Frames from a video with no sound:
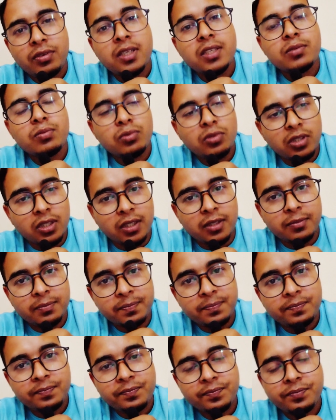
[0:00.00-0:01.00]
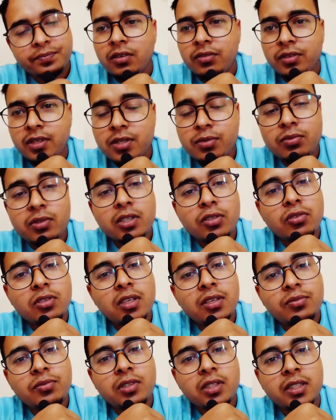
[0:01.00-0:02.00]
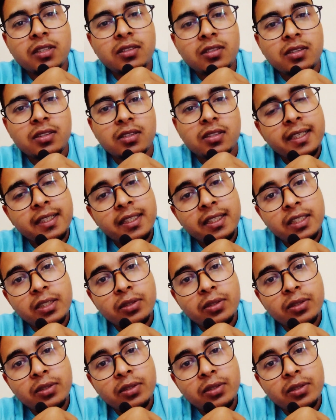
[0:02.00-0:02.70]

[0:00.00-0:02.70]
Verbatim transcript: ফেসবুকে ফেসবুকে ঢোকার পরে একই